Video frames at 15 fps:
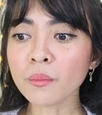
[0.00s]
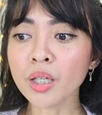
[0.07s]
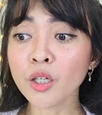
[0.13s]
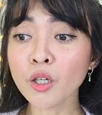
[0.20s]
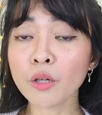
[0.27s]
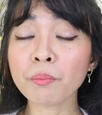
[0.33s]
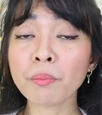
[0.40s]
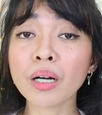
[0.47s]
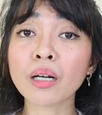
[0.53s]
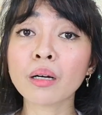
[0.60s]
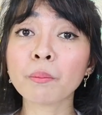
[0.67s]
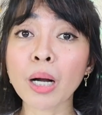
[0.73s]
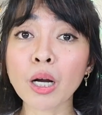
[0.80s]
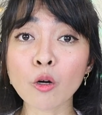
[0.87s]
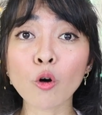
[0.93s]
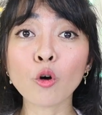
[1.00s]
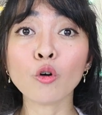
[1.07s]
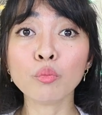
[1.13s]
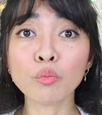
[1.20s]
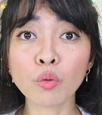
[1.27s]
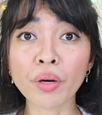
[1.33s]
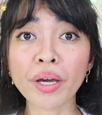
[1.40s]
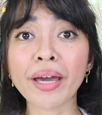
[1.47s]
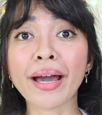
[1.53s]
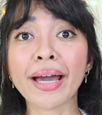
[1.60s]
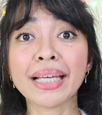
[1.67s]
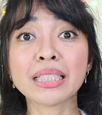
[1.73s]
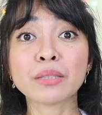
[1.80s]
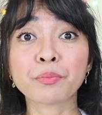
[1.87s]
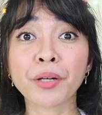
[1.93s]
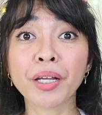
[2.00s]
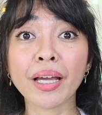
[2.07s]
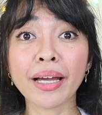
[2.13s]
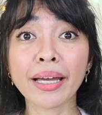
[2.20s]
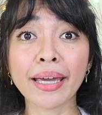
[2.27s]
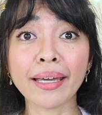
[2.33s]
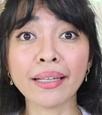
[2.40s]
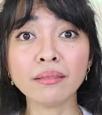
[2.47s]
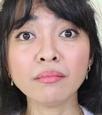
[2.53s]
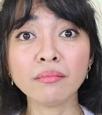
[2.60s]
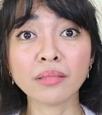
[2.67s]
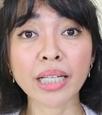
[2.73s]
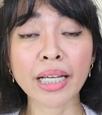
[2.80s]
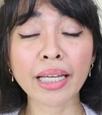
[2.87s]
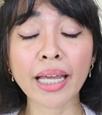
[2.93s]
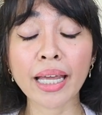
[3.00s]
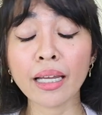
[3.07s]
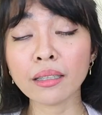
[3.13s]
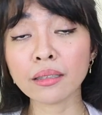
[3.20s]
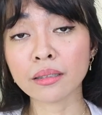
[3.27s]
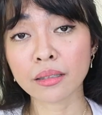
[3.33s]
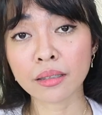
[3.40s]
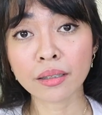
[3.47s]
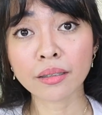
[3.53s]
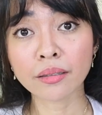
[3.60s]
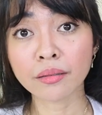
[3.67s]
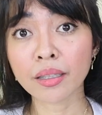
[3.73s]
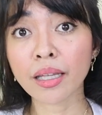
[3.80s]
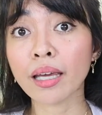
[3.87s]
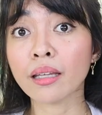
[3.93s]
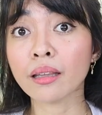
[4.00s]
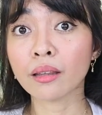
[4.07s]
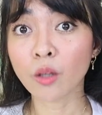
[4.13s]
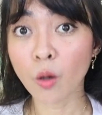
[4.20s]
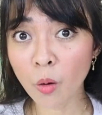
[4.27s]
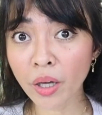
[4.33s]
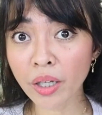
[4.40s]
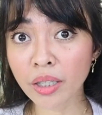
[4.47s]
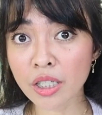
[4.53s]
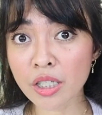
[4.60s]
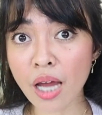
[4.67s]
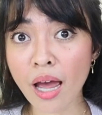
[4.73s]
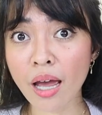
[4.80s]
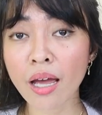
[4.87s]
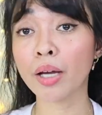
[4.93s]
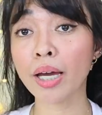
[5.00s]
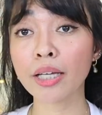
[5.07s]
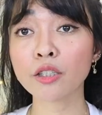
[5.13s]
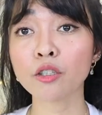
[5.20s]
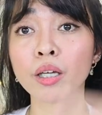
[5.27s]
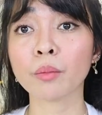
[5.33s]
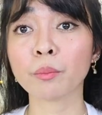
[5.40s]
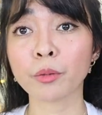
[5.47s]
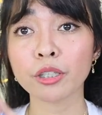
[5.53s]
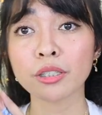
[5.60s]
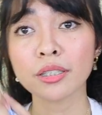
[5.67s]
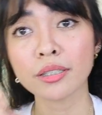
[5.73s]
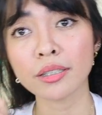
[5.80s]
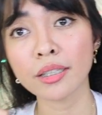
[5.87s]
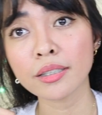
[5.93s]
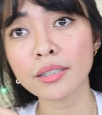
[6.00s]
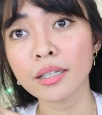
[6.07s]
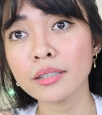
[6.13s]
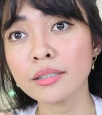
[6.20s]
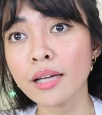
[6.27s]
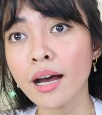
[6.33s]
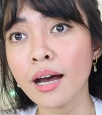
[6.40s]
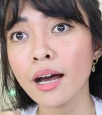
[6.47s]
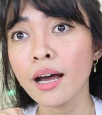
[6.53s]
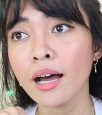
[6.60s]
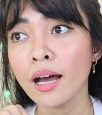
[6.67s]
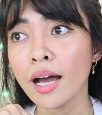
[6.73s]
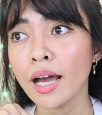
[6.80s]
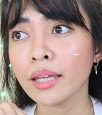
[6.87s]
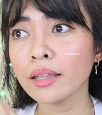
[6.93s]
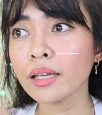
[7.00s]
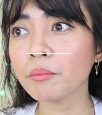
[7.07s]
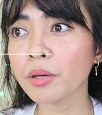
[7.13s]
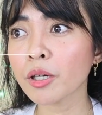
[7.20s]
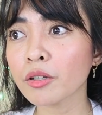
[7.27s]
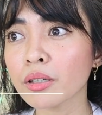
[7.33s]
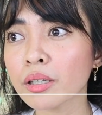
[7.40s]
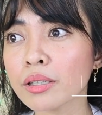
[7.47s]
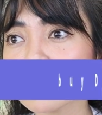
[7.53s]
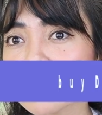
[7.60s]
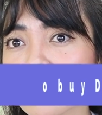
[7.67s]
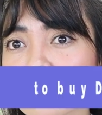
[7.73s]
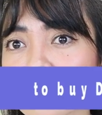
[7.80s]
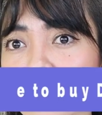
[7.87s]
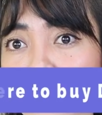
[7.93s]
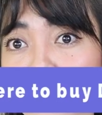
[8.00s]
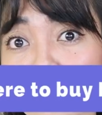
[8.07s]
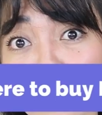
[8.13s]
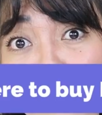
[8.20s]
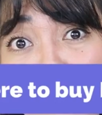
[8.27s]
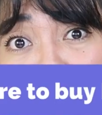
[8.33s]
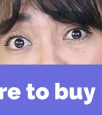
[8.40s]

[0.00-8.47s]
yun, bag bago ko umuwi, I spray again, like 8 then okay na siya. Guys, you can purchase this sa, I think meron na rin sila sa True